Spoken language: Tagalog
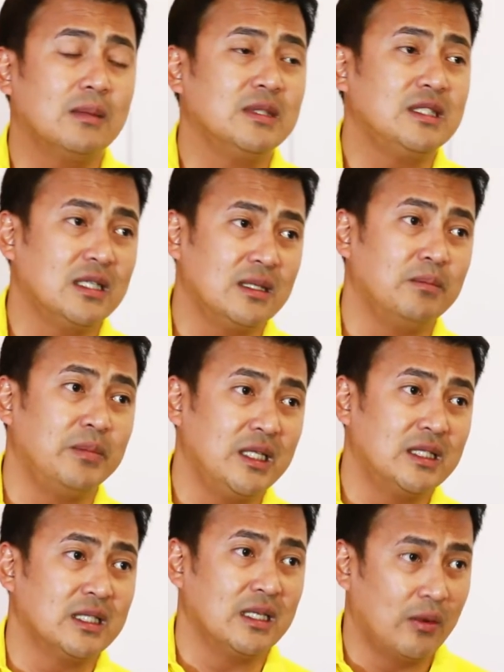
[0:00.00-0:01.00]
naman siya yung
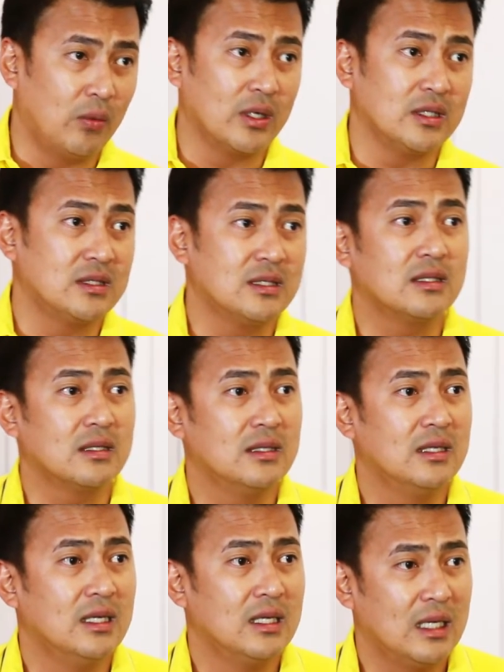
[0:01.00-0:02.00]
bids and awards
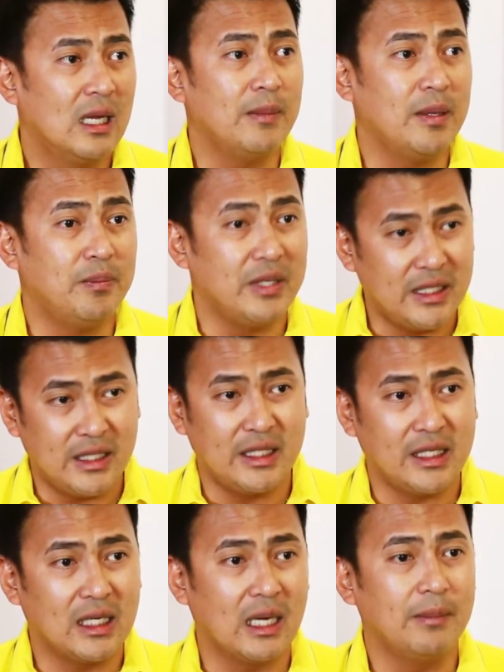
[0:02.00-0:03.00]
namin,
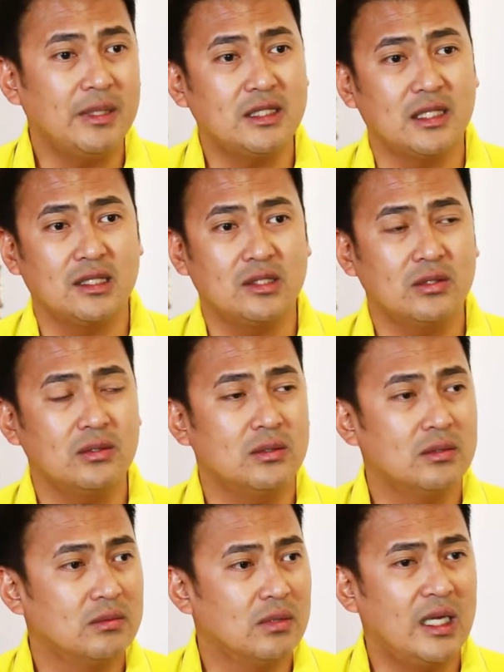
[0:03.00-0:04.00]
dinidig namin siya. So,
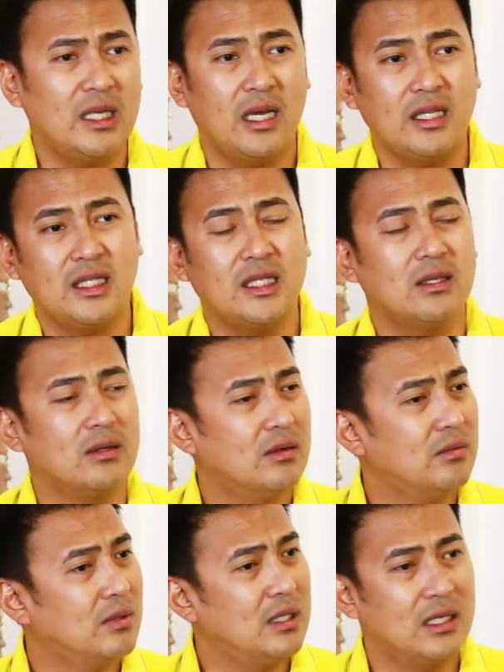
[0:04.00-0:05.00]
I, I think
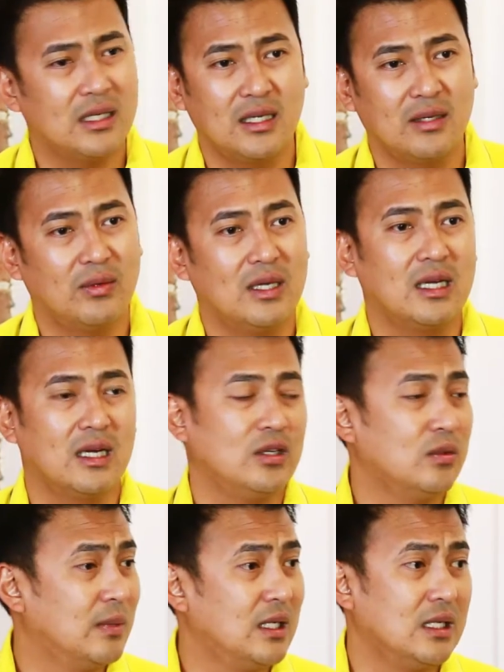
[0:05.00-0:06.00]
oh, walang, walang
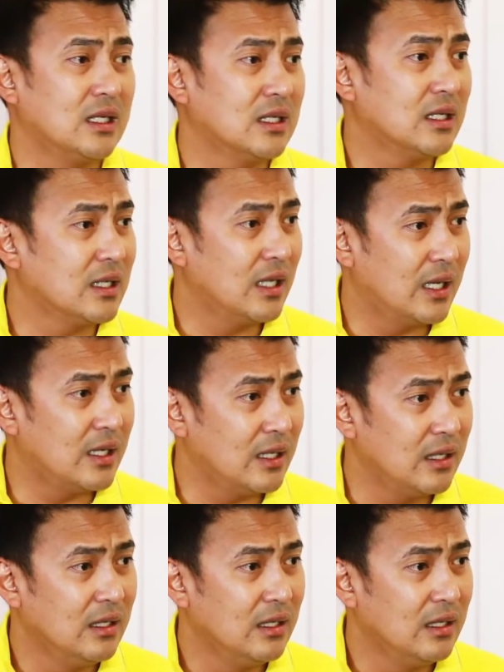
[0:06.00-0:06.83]
ano man. So, naklaro,